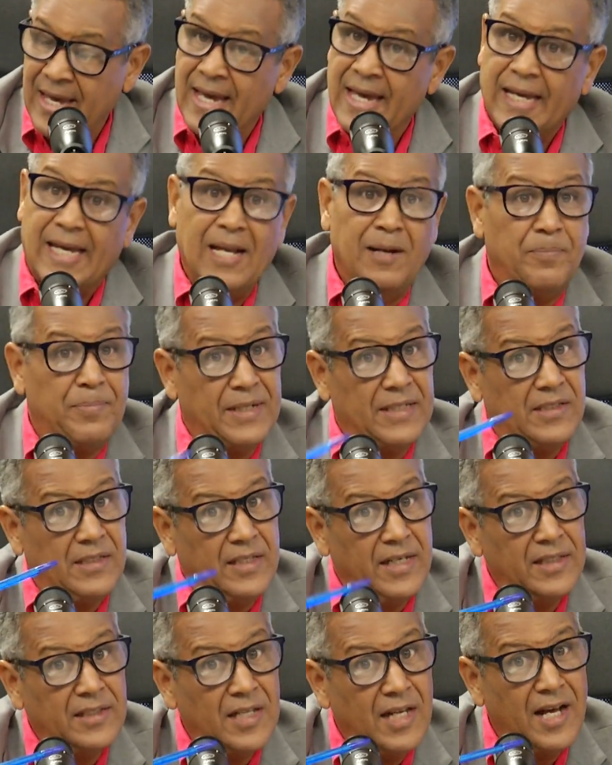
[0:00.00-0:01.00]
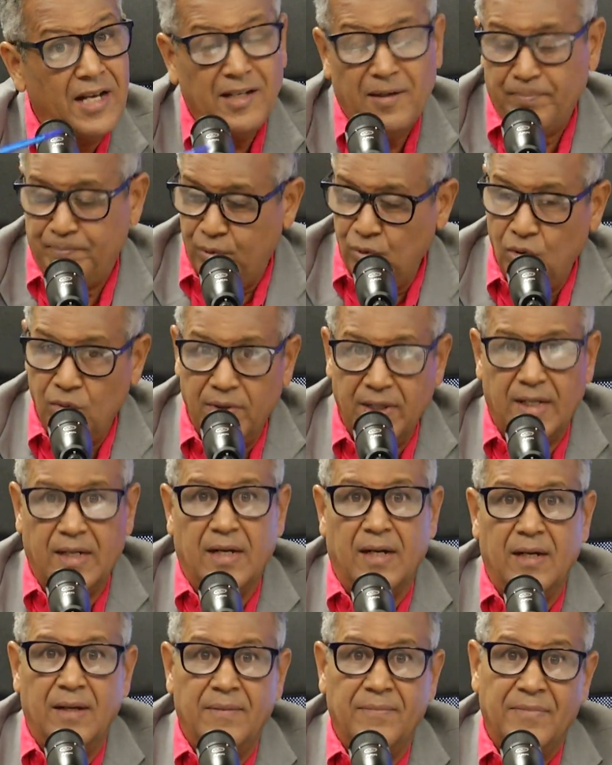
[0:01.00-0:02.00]
que el presidente de la
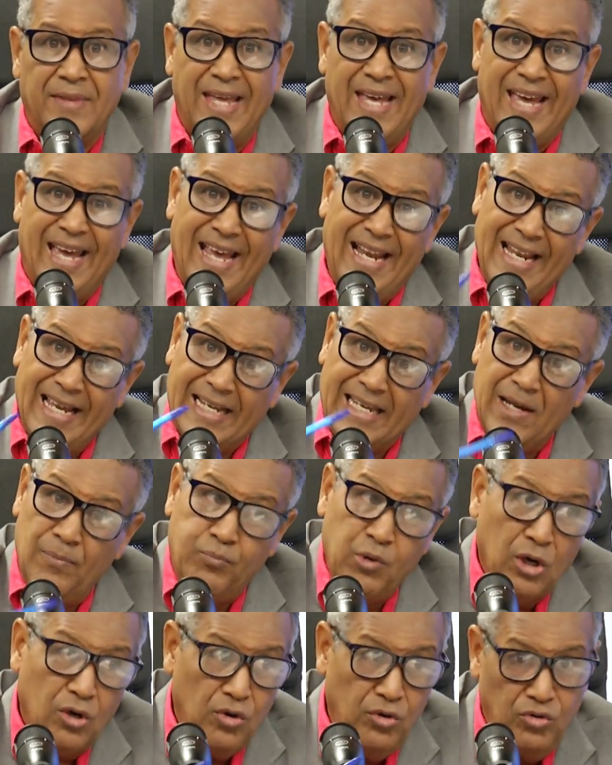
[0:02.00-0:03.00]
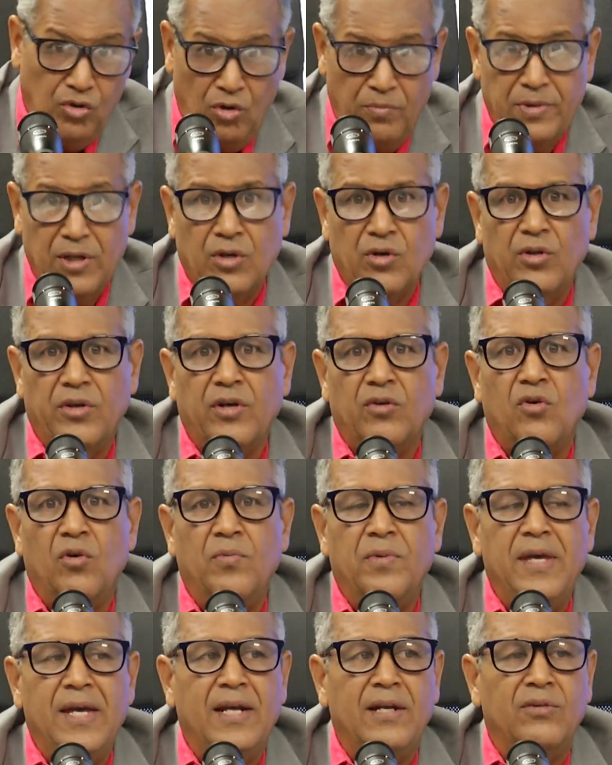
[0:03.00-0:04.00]
República, el equipo económico del
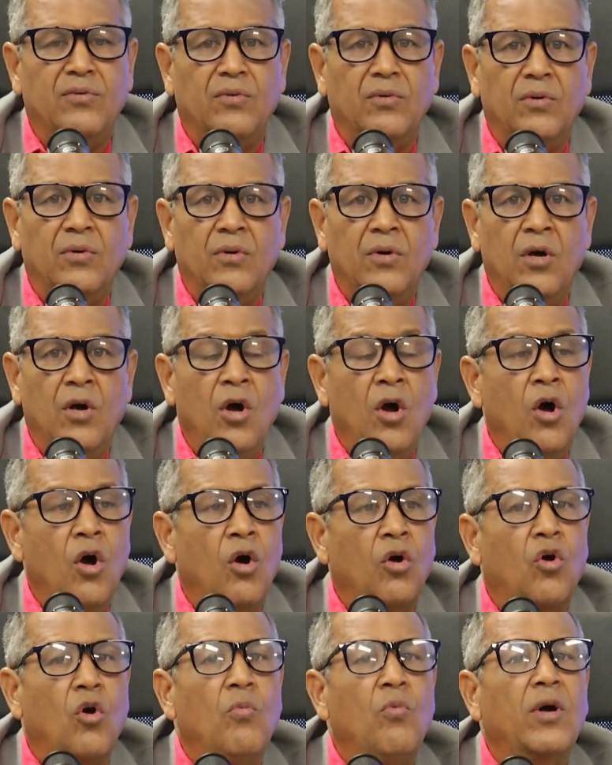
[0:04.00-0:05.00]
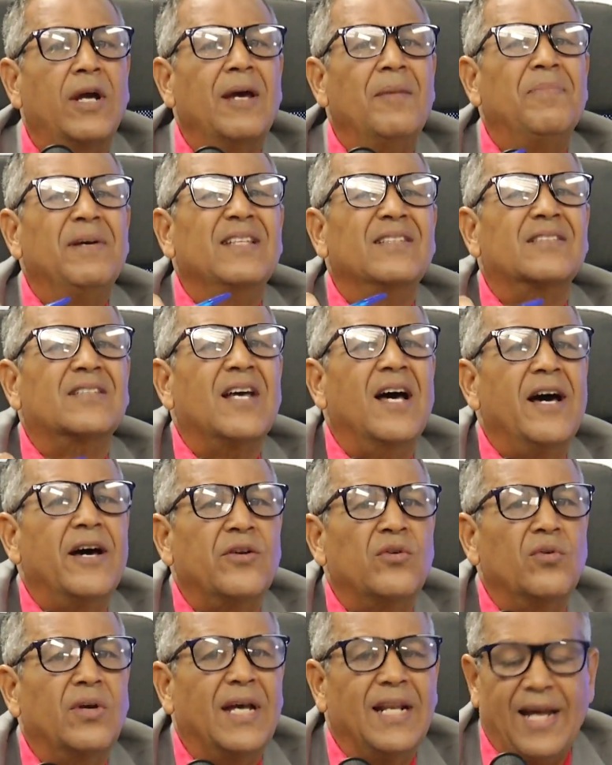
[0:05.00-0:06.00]
gobierno, como que
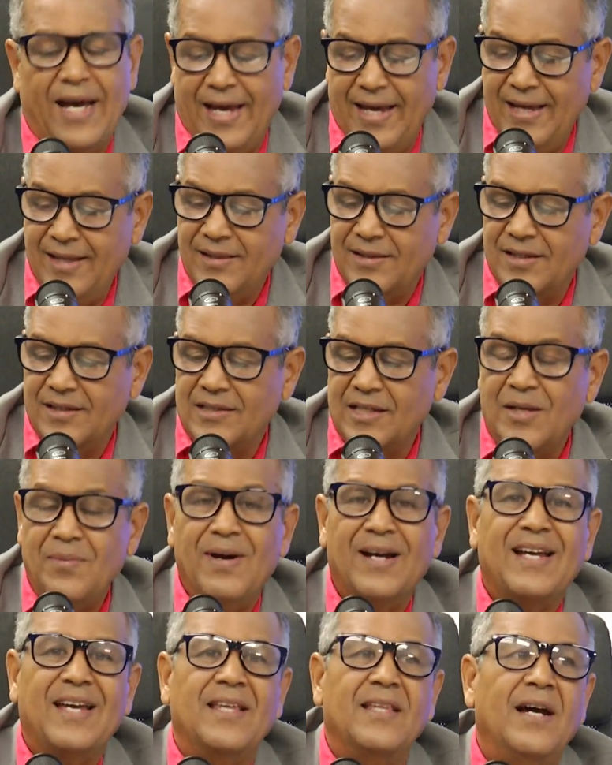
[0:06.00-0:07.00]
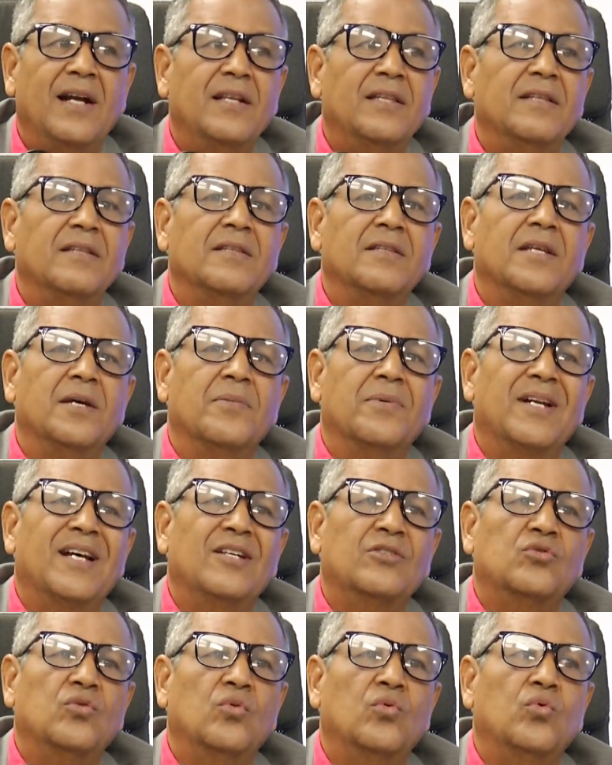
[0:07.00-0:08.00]
pensaron que la gente se iba a quedar de
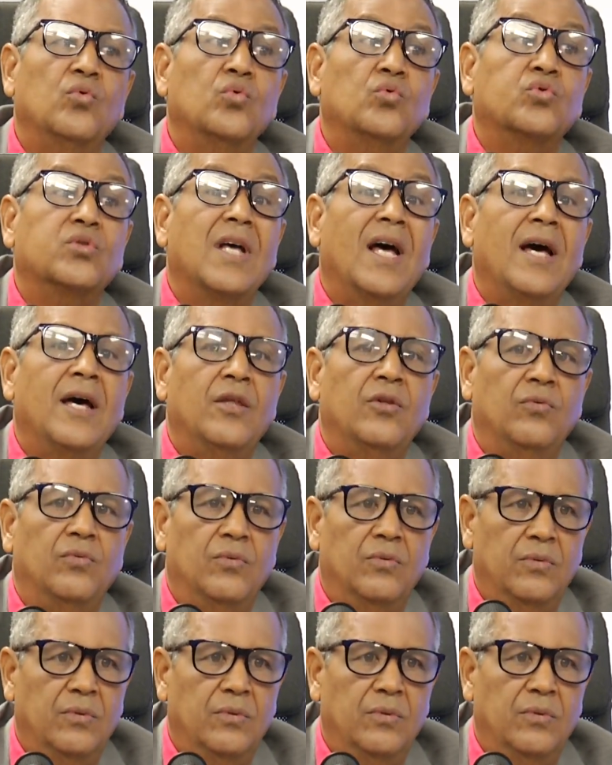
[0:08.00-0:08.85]
brazo cruzado.